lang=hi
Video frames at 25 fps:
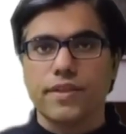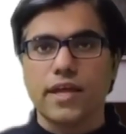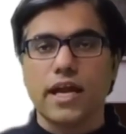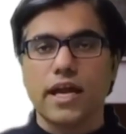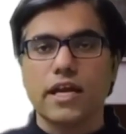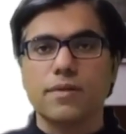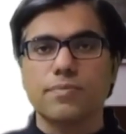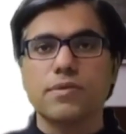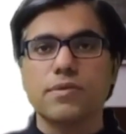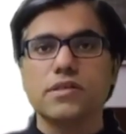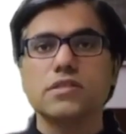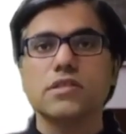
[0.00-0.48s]

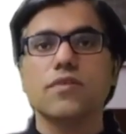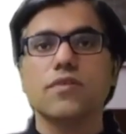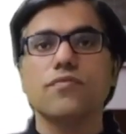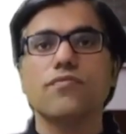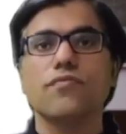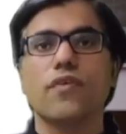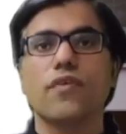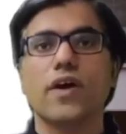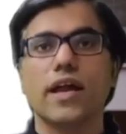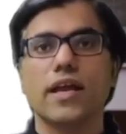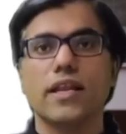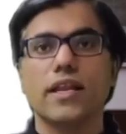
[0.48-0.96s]
दैट मीन हम
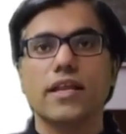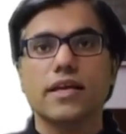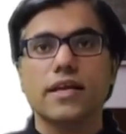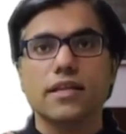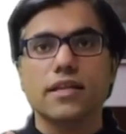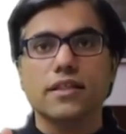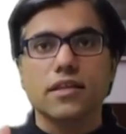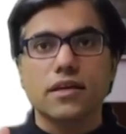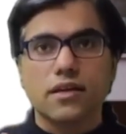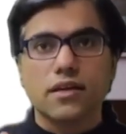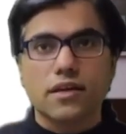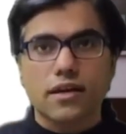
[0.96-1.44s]
फाइल के
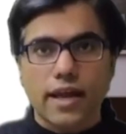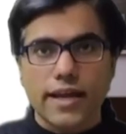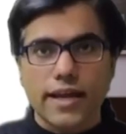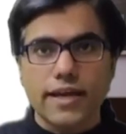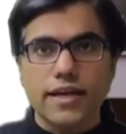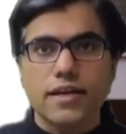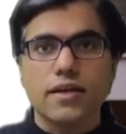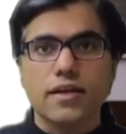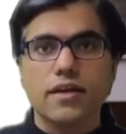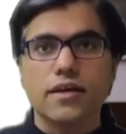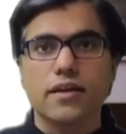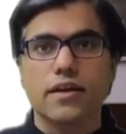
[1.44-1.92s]
अंदर
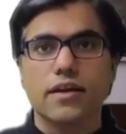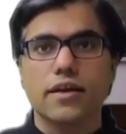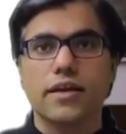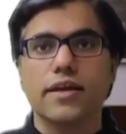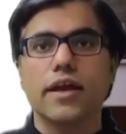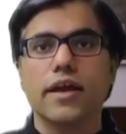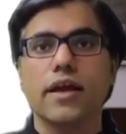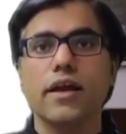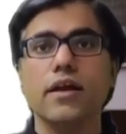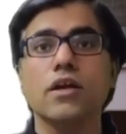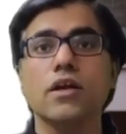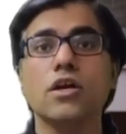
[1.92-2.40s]
राइट कर रहे
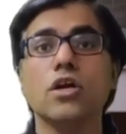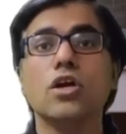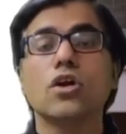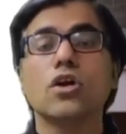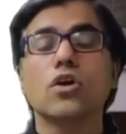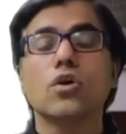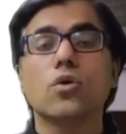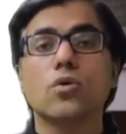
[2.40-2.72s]
हैं